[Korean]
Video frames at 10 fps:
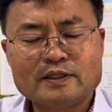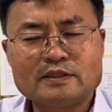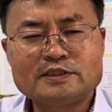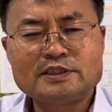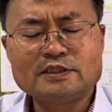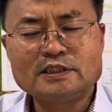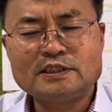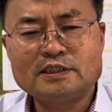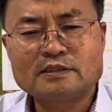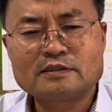예,
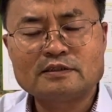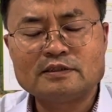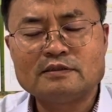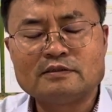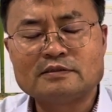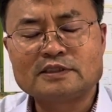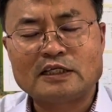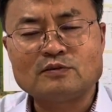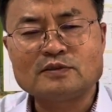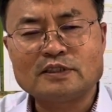지역계측 어,
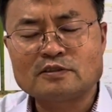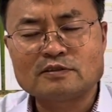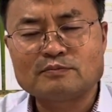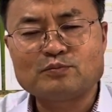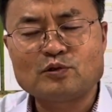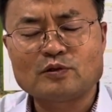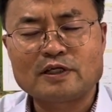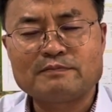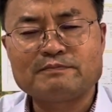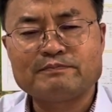자동 작성
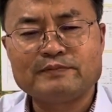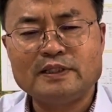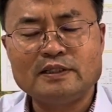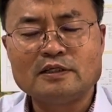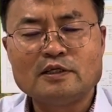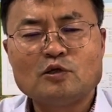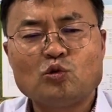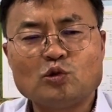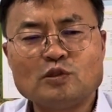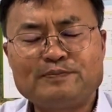프로그램이
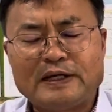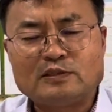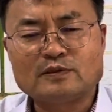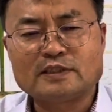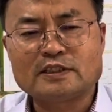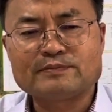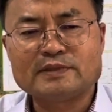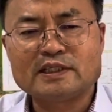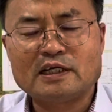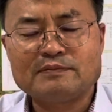오늘 발주가
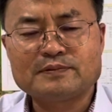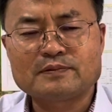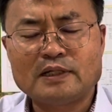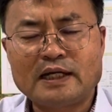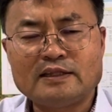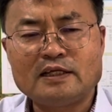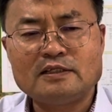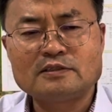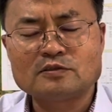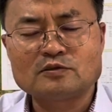됐습니다. 앞으로 한
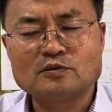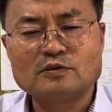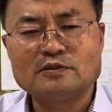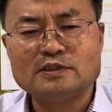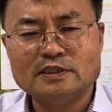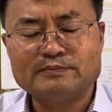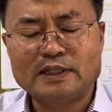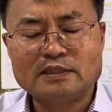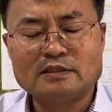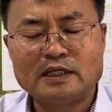달 정도 이제
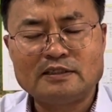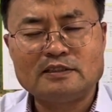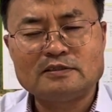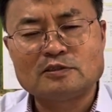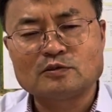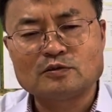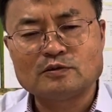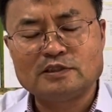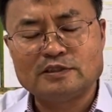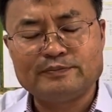만들 한 달
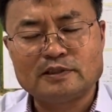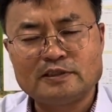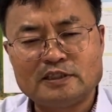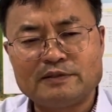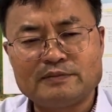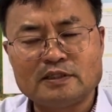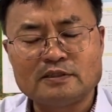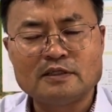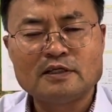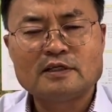정도 지,
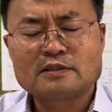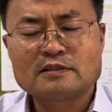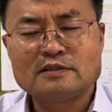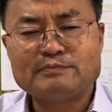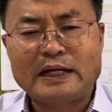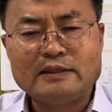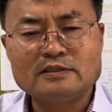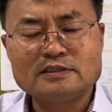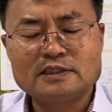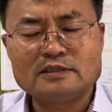지나면은 그
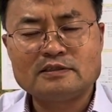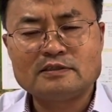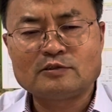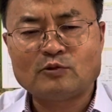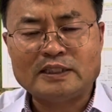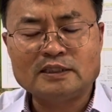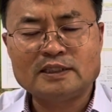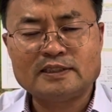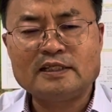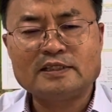만들어질
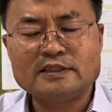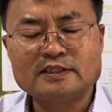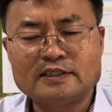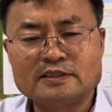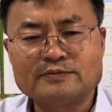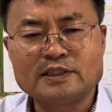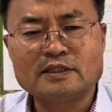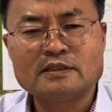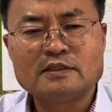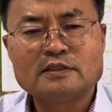완성이 될 예정이
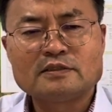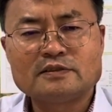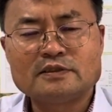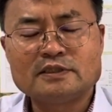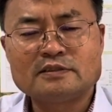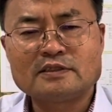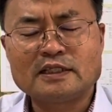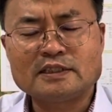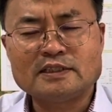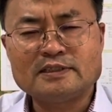있습니다. 그래서 이거는
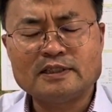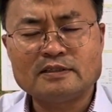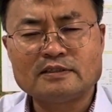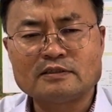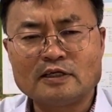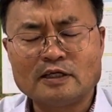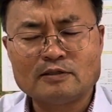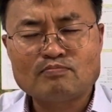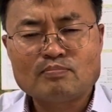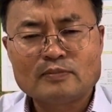굉장히 기대되는 게
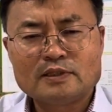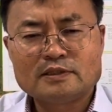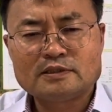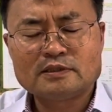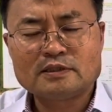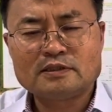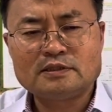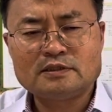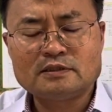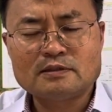어,
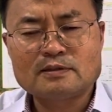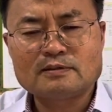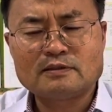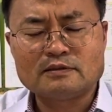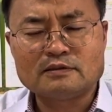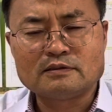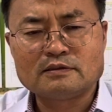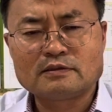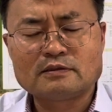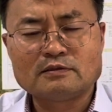지금까지는
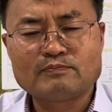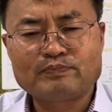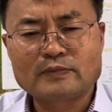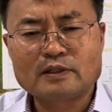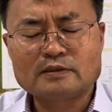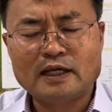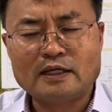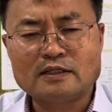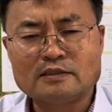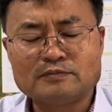어, 더
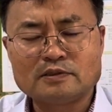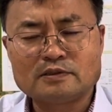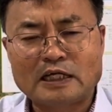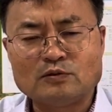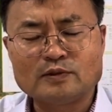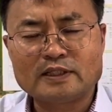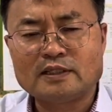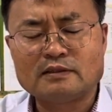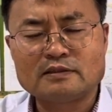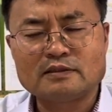다양한 뭐 자동
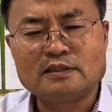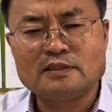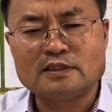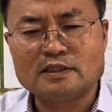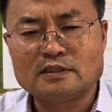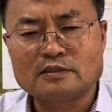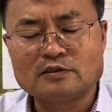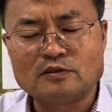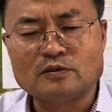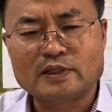계산 기능이나
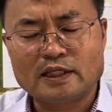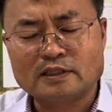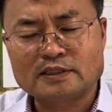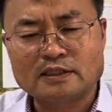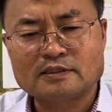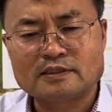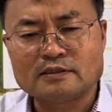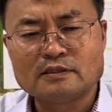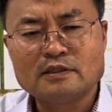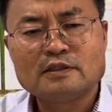근로 계약
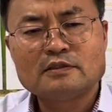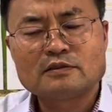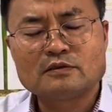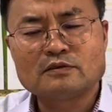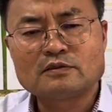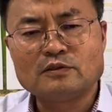작성 또 그